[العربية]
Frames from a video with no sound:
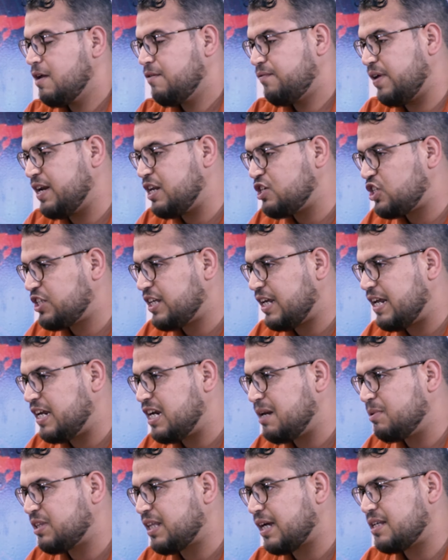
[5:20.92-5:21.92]
فنجد على
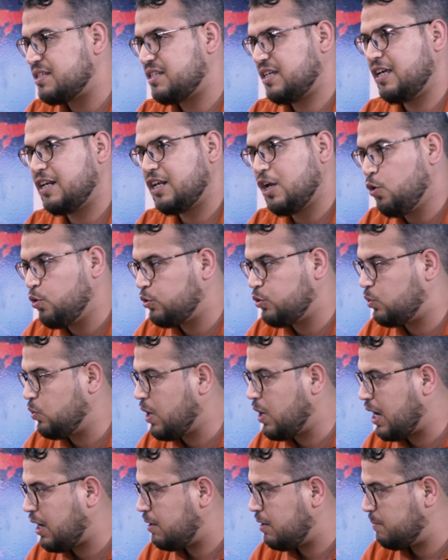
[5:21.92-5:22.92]
ان منطقه زعير
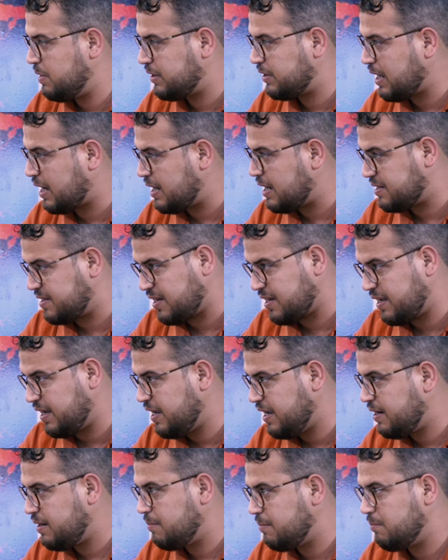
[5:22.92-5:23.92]
يحدها منطقه زاير